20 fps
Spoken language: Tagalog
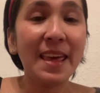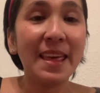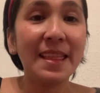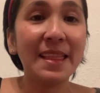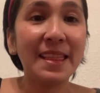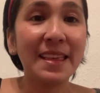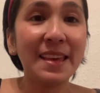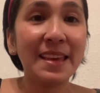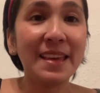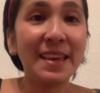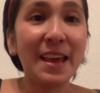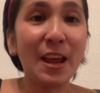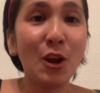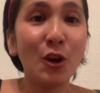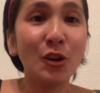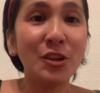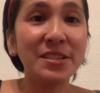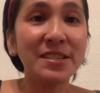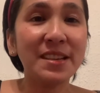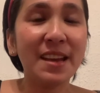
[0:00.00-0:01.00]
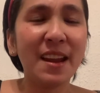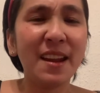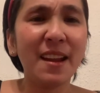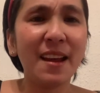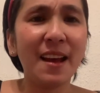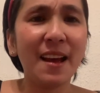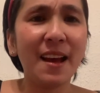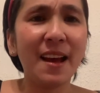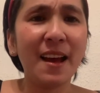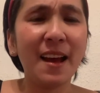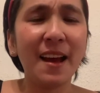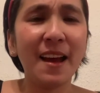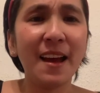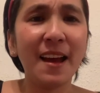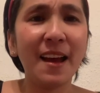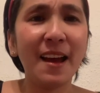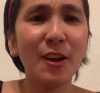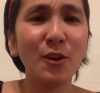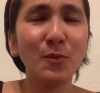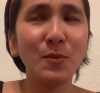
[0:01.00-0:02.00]
ni Eloisa na
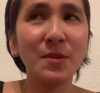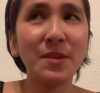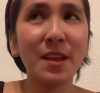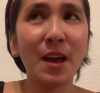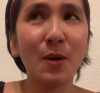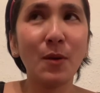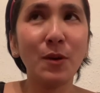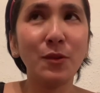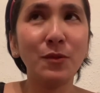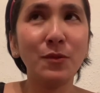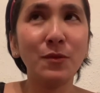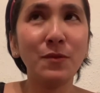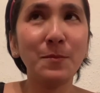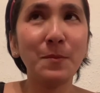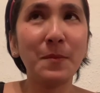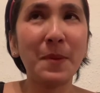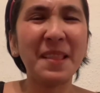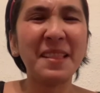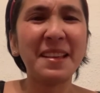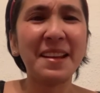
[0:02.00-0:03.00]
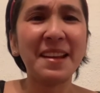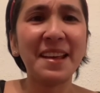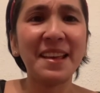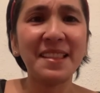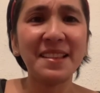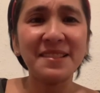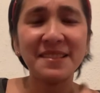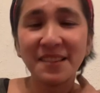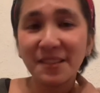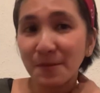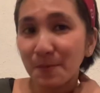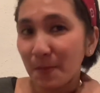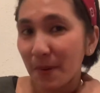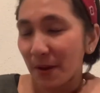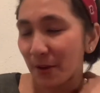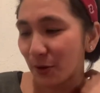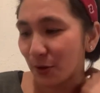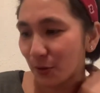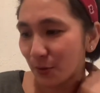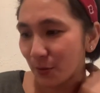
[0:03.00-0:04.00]
ano bang tawag doon? Patinete sa
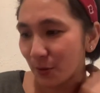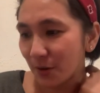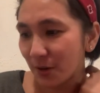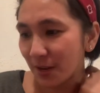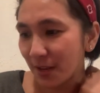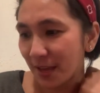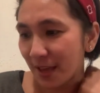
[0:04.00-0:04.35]
Espanyol.